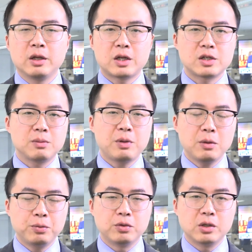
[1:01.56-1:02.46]
但是
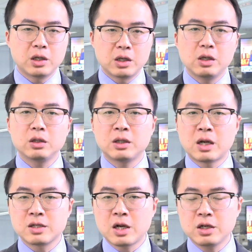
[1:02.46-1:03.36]
标普和
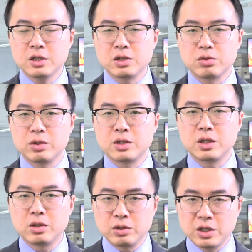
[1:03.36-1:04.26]
纳斯达克指数呢
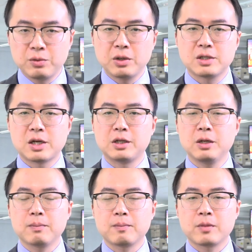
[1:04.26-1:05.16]
则有轻微的下跌。